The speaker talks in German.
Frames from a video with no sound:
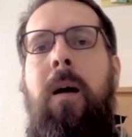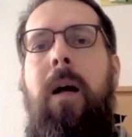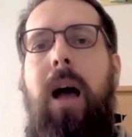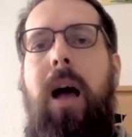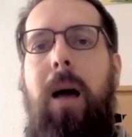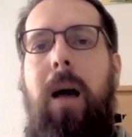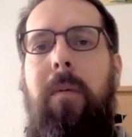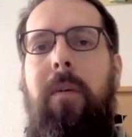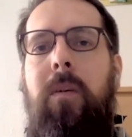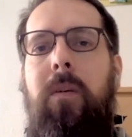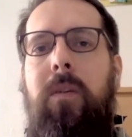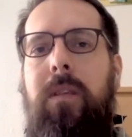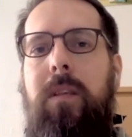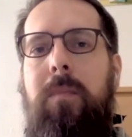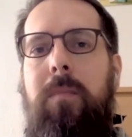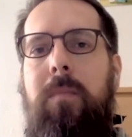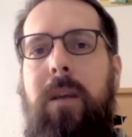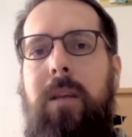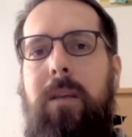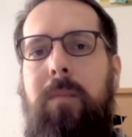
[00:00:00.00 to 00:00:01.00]
Aber wenn du das
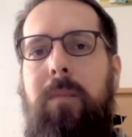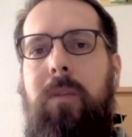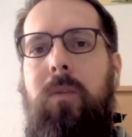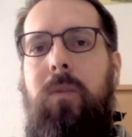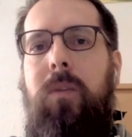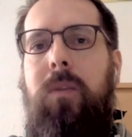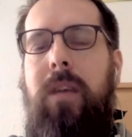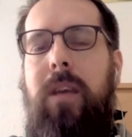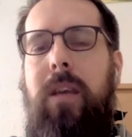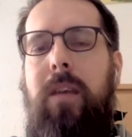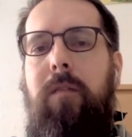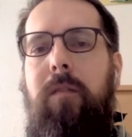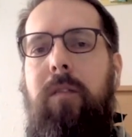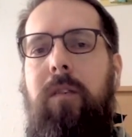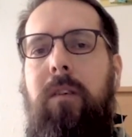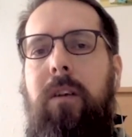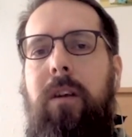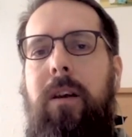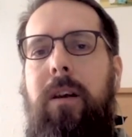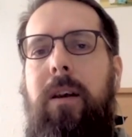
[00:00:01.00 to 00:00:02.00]
nicht machst, bist du safe
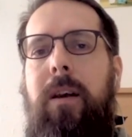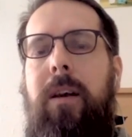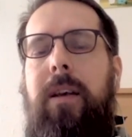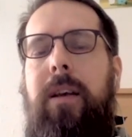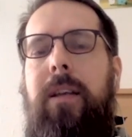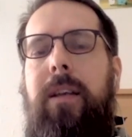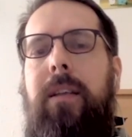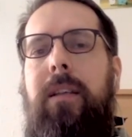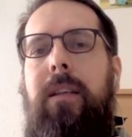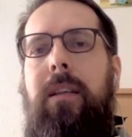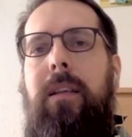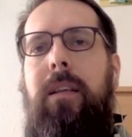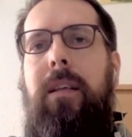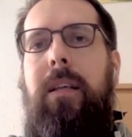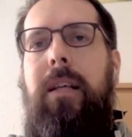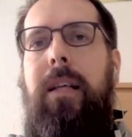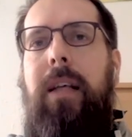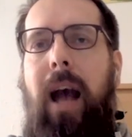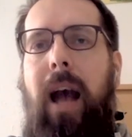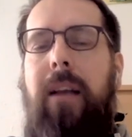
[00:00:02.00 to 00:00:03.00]
die
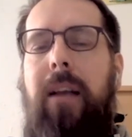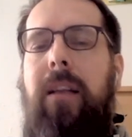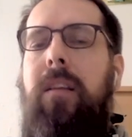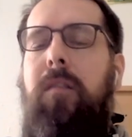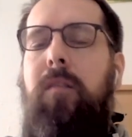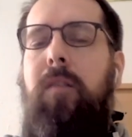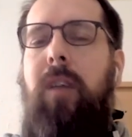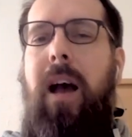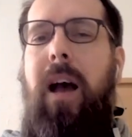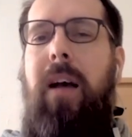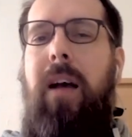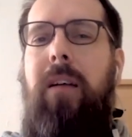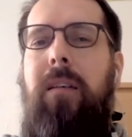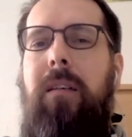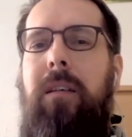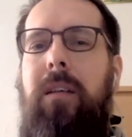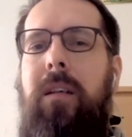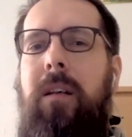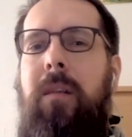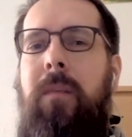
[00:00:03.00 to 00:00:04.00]
gerade die
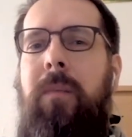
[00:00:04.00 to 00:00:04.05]
Frage,